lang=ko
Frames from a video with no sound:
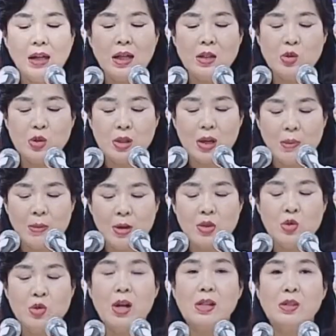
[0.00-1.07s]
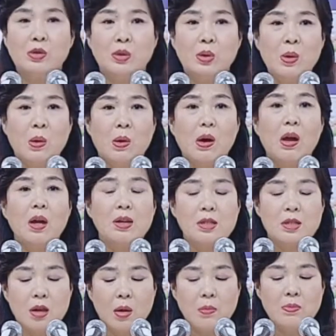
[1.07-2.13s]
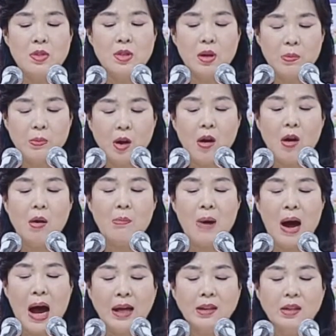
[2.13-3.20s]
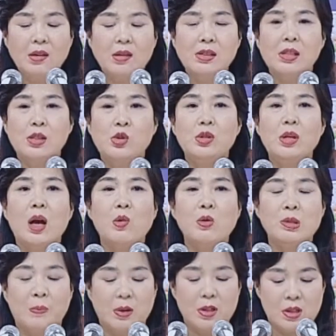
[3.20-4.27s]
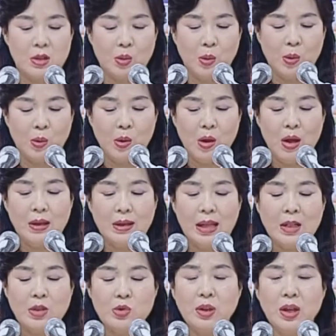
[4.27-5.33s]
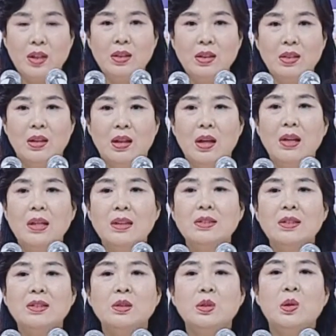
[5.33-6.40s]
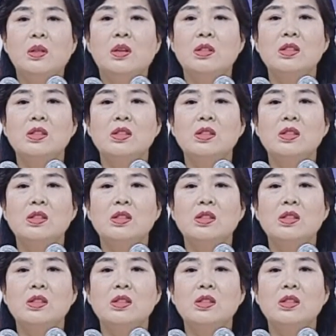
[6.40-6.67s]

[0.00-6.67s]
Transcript: 취하면 취할수록 점점 더 많은 것을 취하고 싶어지고 나중에는 스스로 그것을